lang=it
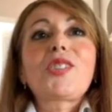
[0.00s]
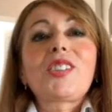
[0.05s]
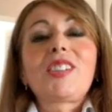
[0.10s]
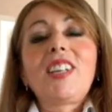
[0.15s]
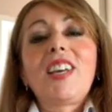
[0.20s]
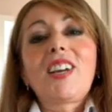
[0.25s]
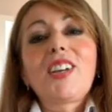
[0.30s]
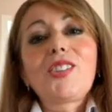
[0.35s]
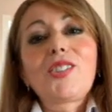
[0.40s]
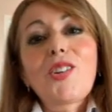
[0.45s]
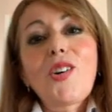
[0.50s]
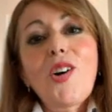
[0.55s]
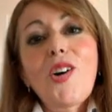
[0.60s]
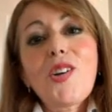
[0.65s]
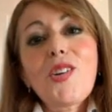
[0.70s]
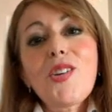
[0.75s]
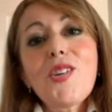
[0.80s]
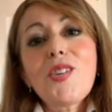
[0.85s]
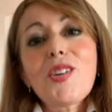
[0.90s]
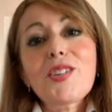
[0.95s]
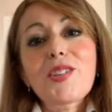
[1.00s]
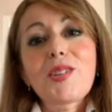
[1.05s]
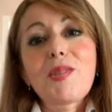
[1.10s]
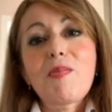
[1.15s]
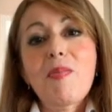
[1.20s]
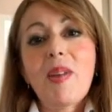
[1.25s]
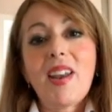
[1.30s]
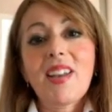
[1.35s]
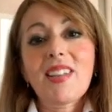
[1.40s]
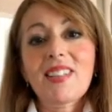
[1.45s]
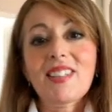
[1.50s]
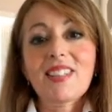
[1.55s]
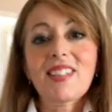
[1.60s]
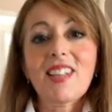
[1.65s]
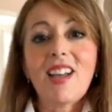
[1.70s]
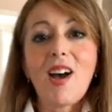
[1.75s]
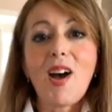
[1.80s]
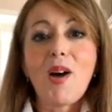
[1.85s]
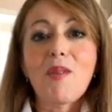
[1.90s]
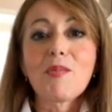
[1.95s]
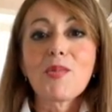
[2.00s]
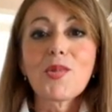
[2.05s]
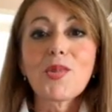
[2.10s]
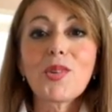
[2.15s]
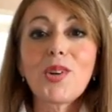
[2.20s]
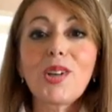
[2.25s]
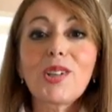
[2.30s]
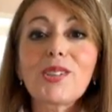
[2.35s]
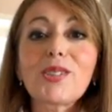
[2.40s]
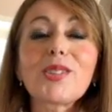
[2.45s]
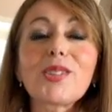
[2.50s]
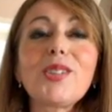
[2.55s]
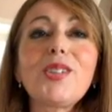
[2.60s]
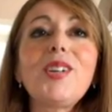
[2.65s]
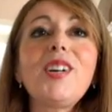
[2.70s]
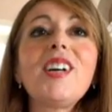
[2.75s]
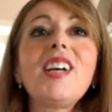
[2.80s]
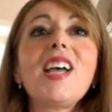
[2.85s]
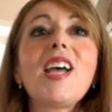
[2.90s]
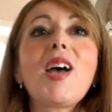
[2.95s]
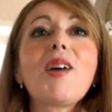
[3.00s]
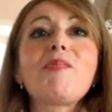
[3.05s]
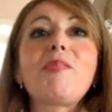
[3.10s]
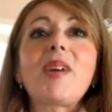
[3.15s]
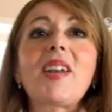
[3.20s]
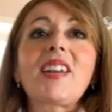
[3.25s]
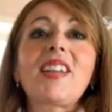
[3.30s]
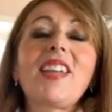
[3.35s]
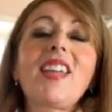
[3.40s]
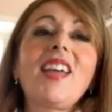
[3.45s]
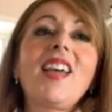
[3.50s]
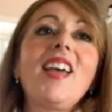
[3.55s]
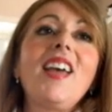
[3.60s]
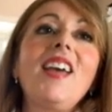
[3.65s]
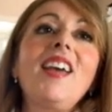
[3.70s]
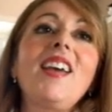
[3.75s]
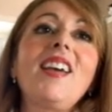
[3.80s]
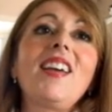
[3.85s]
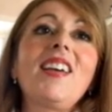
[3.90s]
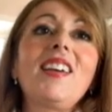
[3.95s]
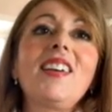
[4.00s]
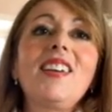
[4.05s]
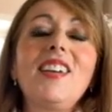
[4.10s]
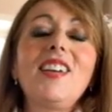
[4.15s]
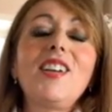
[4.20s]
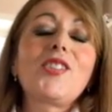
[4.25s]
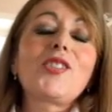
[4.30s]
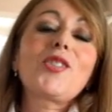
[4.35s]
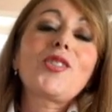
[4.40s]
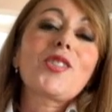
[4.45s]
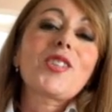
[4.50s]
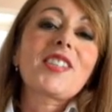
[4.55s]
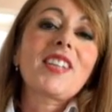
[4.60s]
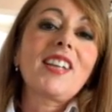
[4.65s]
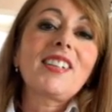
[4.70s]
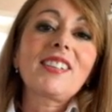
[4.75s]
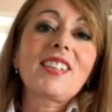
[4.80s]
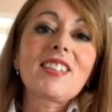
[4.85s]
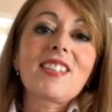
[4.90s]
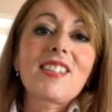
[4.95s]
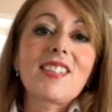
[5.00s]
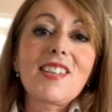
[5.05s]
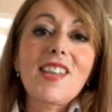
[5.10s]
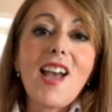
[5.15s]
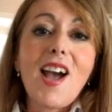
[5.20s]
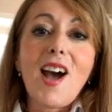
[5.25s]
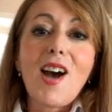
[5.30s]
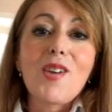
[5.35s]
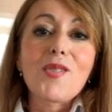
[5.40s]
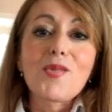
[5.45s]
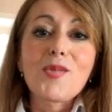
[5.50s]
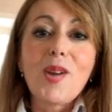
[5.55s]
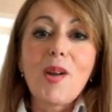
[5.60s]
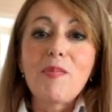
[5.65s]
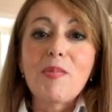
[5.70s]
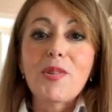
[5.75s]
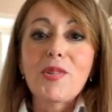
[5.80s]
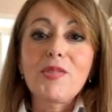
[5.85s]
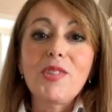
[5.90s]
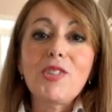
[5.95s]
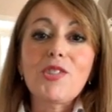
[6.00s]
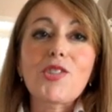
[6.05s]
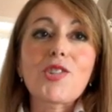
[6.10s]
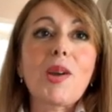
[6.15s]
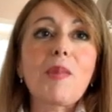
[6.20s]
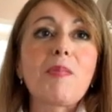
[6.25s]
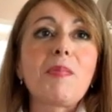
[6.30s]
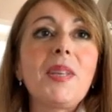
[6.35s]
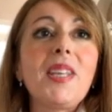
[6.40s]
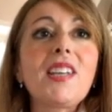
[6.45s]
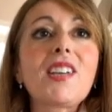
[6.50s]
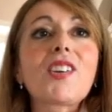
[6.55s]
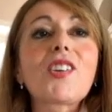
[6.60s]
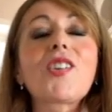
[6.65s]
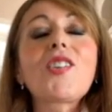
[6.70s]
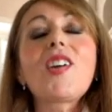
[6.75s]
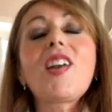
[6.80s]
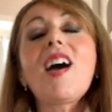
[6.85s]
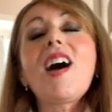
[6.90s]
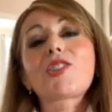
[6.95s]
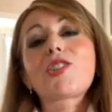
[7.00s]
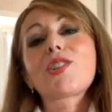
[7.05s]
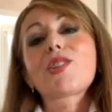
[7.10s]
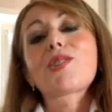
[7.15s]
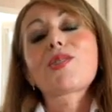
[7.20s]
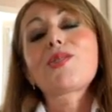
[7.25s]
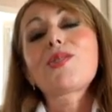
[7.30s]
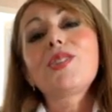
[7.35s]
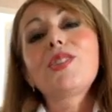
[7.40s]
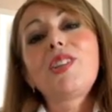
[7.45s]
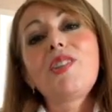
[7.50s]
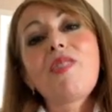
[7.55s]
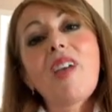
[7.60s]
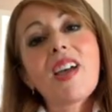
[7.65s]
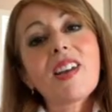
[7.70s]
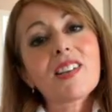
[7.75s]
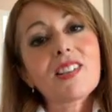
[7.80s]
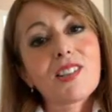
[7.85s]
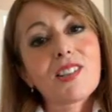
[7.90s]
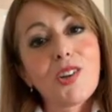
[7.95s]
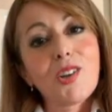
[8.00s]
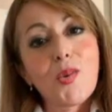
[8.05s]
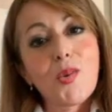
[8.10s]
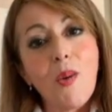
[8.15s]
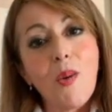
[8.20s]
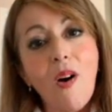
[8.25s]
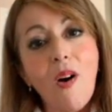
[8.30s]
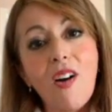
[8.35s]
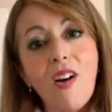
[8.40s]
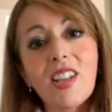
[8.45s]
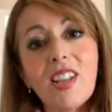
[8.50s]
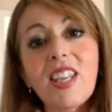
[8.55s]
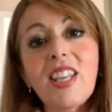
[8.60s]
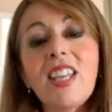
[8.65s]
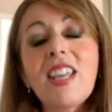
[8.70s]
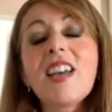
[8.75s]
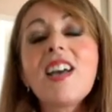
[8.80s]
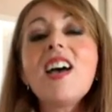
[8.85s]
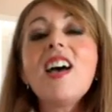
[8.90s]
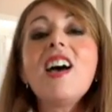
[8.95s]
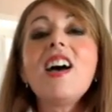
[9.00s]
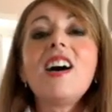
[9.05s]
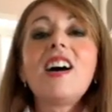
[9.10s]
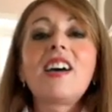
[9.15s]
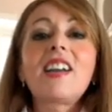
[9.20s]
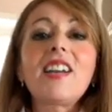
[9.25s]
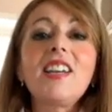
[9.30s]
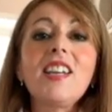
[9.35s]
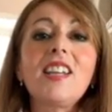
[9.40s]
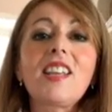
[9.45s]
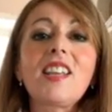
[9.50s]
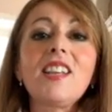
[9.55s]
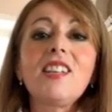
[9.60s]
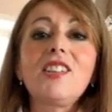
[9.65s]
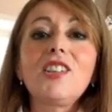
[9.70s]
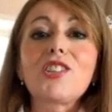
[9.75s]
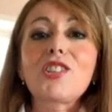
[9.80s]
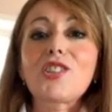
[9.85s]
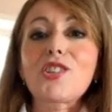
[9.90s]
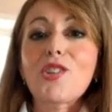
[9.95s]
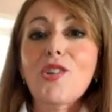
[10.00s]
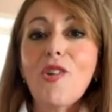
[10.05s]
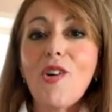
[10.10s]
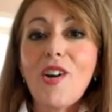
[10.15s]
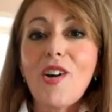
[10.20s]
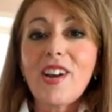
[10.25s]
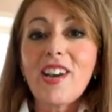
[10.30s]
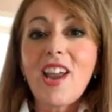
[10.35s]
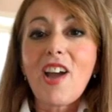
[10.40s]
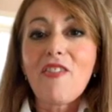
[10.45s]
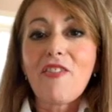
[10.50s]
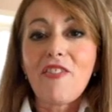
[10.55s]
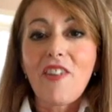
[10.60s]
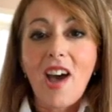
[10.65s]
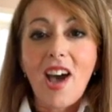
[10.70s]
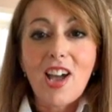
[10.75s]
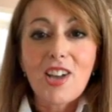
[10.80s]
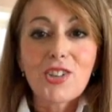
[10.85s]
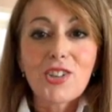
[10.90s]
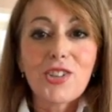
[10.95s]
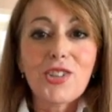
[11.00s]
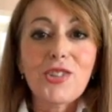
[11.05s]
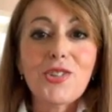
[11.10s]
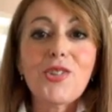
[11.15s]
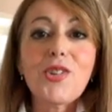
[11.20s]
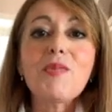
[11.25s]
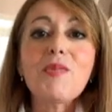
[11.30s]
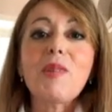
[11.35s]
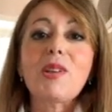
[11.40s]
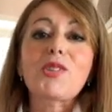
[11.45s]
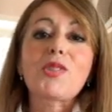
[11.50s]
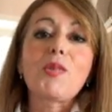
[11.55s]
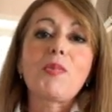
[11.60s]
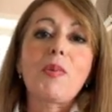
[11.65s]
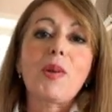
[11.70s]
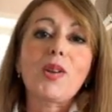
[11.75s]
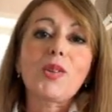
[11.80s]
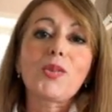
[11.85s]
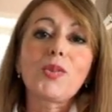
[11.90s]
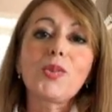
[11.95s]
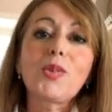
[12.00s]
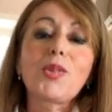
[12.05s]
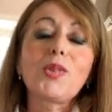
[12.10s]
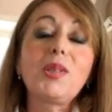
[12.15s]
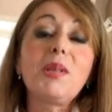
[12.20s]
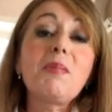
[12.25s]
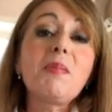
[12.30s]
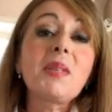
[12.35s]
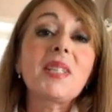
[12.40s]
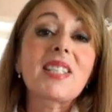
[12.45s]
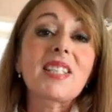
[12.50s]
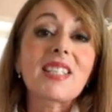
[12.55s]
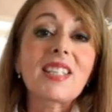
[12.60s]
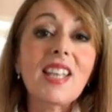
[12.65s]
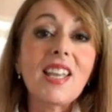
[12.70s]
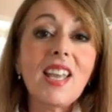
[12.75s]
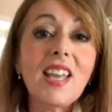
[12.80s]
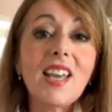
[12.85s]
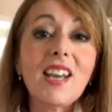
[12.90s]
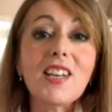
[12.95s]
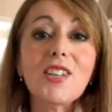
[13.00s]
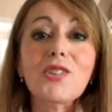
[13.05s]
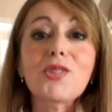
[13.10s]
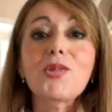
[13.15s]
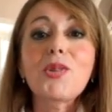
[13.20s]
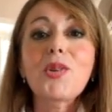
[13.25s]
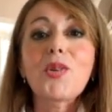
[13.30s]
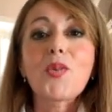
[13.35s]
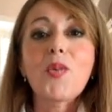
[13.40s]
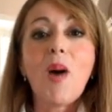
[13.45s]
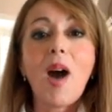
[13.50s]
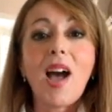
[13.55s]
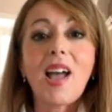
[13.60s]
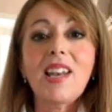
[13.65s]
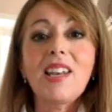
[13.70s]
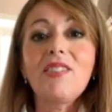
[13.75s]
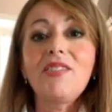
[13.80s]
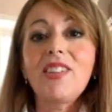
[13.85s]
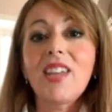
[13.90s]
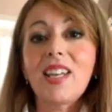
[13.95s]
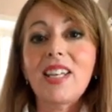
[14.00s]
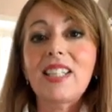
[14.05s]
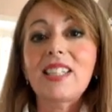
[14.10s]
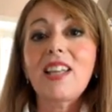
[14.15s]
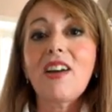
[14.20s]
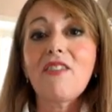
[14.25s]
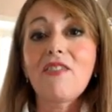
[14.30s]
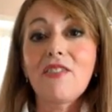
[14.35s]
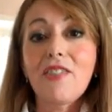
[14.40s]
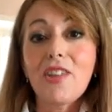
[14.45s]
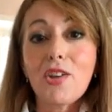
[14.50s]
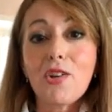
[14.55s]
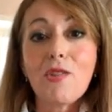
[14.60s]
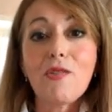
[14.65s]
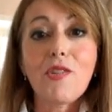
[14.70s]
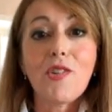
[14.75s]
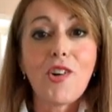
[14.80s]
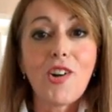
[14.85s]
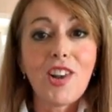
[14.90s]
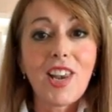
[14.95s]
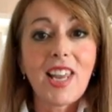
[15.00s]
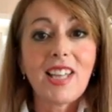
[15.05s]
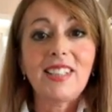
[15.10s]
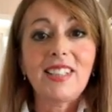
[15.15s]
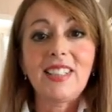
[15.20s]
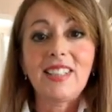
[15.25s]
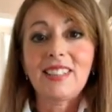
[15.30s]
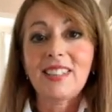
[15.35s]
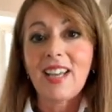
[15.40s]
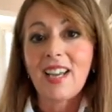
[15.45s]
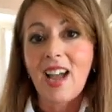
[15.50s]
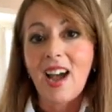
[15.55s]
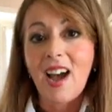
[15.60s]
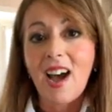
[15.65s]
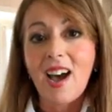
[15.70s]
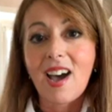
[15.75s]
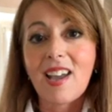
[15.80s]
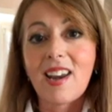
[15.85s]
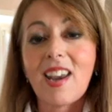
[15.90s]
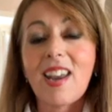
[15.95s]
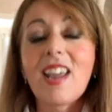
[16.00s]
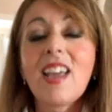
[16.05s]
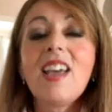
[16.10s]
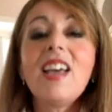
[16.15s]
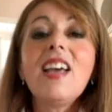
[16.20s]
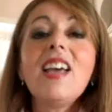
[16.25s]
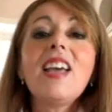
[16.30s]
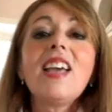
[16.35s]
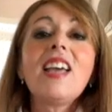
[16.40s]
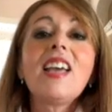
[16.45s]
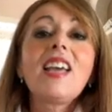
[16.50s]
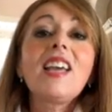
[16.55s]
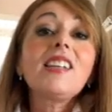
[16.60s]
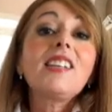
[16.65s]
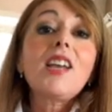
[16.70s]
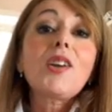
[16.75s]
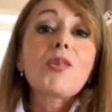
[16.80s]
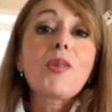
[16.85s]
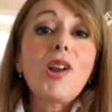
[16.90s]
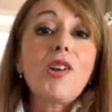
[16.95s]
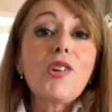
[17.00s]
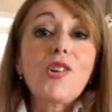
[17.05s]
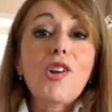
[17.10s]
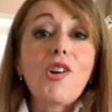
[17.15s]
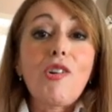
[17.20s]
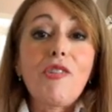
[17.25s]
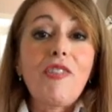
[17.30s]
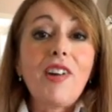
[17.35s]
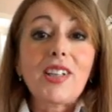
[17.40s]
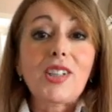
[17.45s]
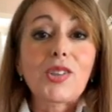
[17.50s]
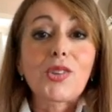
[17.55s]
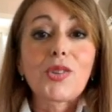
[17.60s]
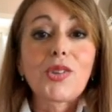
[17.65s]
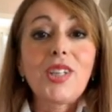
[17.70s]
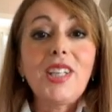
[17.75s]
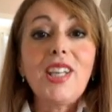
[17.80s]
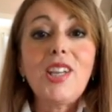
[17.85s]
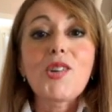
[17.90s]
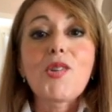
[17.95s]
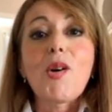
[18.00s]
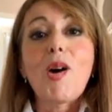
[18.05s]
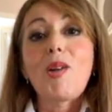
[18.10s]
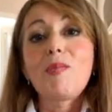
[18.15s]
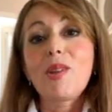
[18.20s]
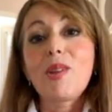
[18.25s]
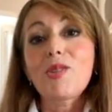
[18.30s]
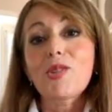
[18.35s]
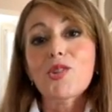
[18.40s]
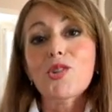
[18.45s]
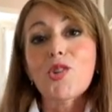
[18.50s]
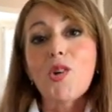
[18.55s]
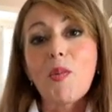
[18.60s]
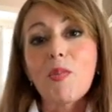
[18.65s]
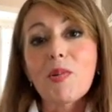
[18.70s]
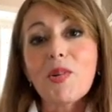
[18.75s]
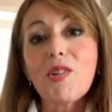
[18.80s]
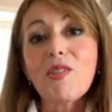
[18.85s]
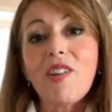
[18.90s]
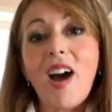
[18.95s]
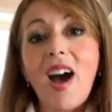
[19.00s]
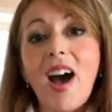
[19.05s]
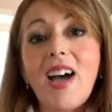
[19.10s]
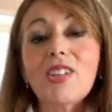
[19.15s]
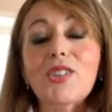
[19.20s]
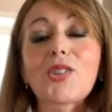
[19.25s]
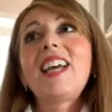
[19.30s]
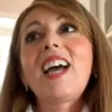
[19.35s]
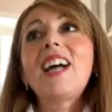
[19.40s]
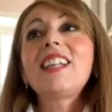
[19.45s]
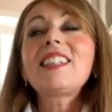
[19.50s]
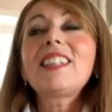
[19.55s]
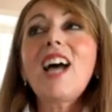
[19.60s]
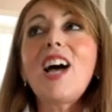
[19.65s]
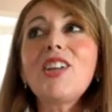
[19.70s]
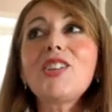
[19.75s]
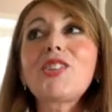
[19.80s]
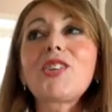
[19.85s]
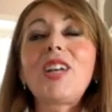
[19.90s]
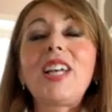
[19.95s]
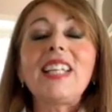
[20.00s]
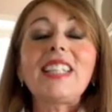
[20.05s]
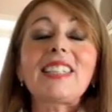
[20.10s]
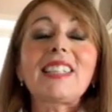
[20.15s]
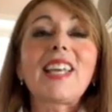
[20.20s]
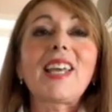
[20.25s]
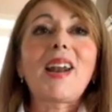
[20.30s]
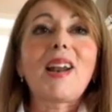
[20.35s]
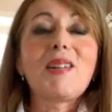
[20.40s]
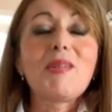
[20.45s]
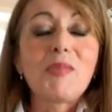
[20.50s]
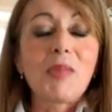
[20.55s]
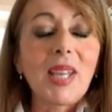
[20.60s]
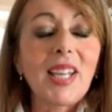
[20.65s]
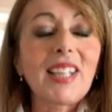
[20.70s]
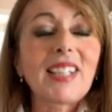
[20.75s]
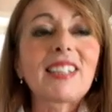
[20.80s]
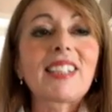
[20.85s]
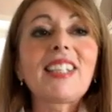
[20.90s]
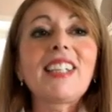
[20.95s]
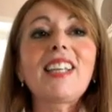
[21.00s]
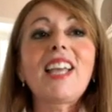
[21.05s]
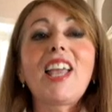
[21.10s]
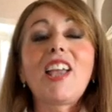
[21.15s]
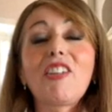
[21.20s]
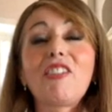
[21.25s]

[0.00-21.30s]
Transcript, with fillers: territorio si presta molto perché eh, nonostante sia una provincia piccola ci sono diversi luoghi ricchi di storia, fascino, ma soprattutto di misteri sui quali viene davvero voglia di indagare ed è quello che ho fatto io, almeno ci ho provato, andando letteralmente e